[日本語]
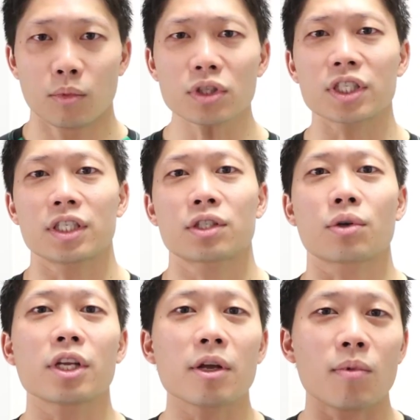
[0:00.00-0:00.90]
もし
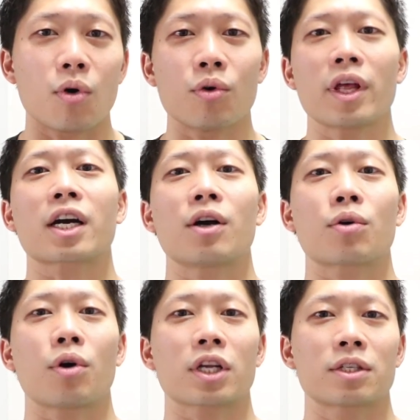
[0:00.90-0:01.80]
それでもお腹
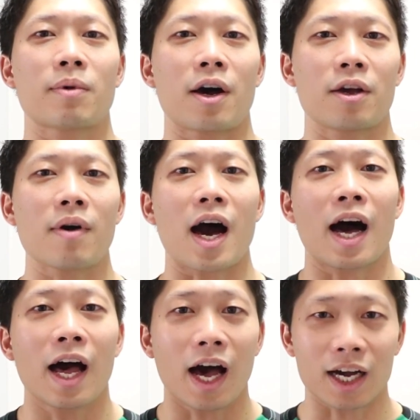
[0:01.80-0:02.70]
を壊す場合
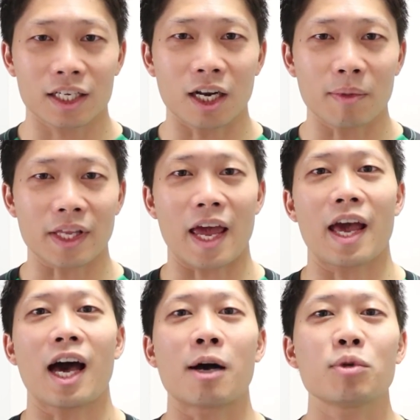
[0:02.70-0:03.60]
は諦め
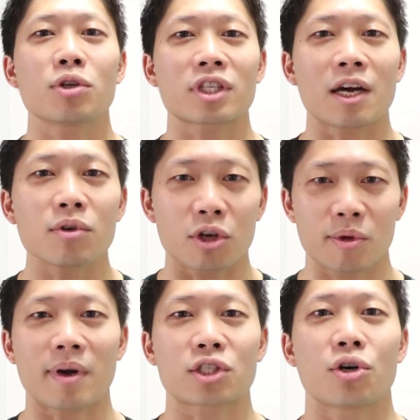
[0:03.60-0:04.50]
てアミノ酸を飲
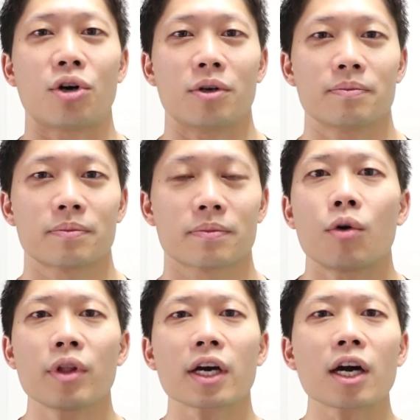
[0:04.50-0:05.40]
みましょ
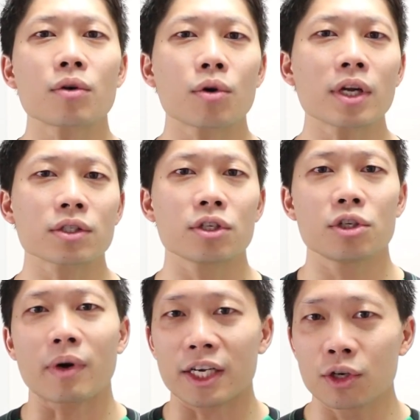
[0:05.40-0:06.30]
うお腹を壊す理
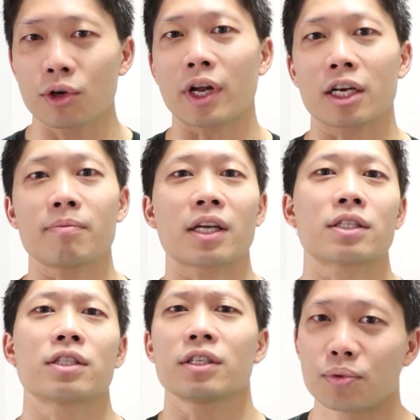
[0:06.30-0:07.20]
由はいろいろありま
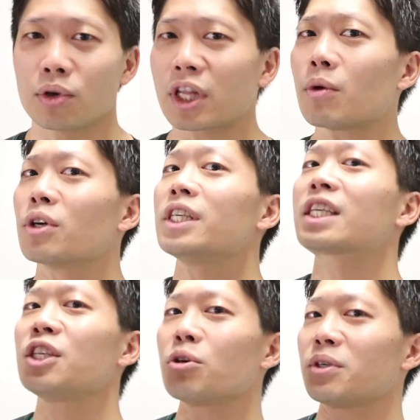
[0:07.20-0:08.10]
すプロテインを一
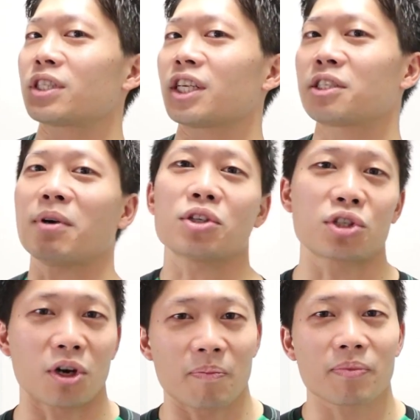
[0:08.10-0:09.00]
気飲みしてしまう
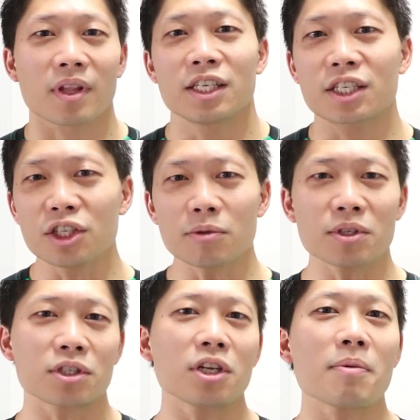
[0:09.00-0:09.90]
人一気飲
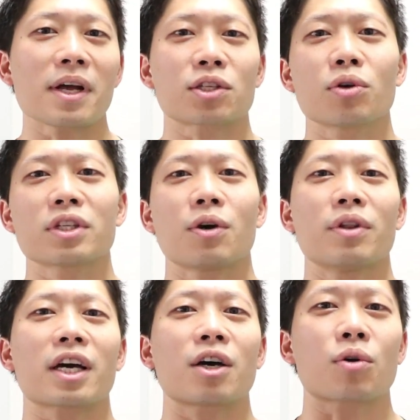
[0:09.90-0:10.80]
みすれば当然お
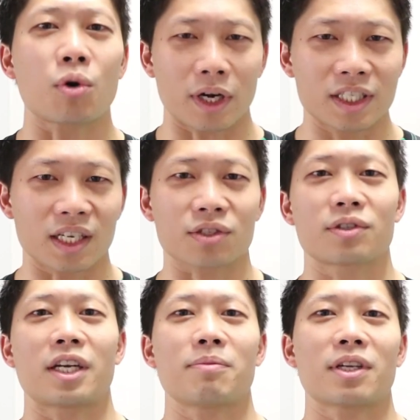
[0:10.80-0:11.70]
腹を壊しやすく
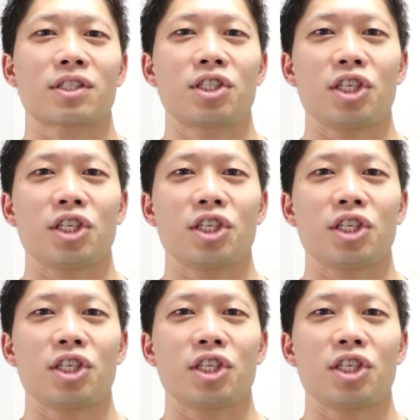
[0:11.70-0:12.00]
なります